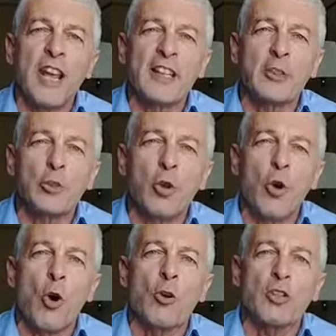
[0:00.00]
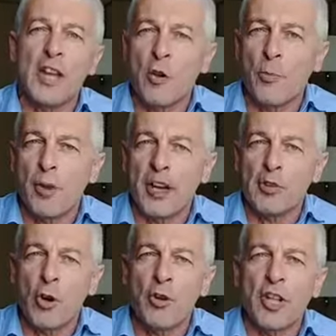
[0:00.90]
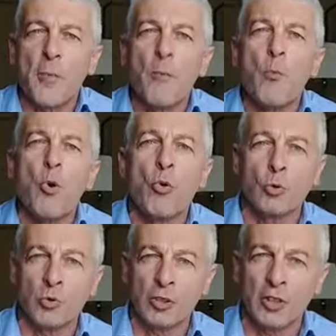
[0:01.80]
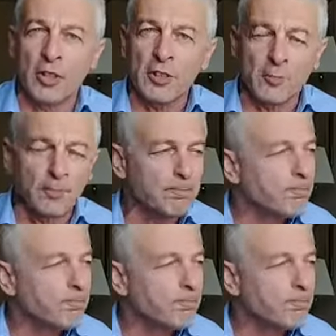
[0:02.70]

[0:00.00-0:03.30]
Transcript: detto dagli operatori Bund,